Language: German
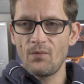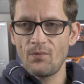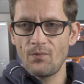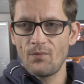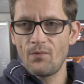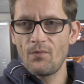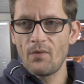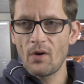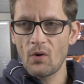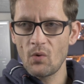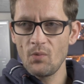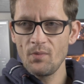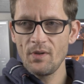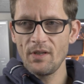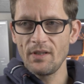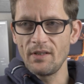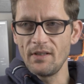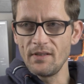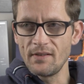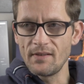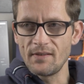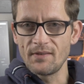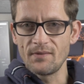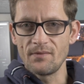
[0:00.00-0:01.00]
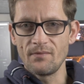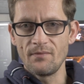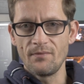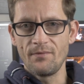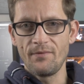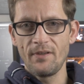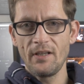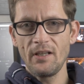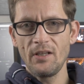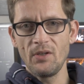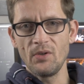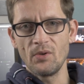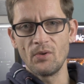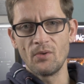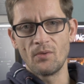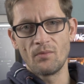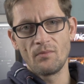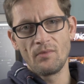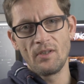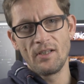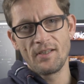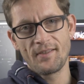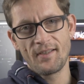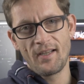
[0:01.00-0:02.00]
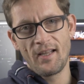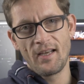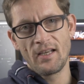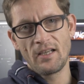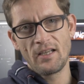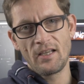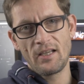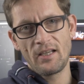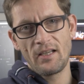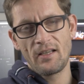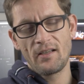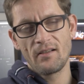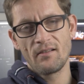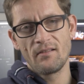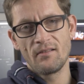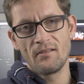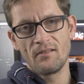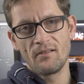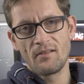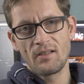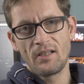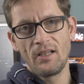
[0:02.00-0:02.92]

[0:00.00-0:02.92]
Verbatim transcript: Warum ich dieses Video letztendlich äh,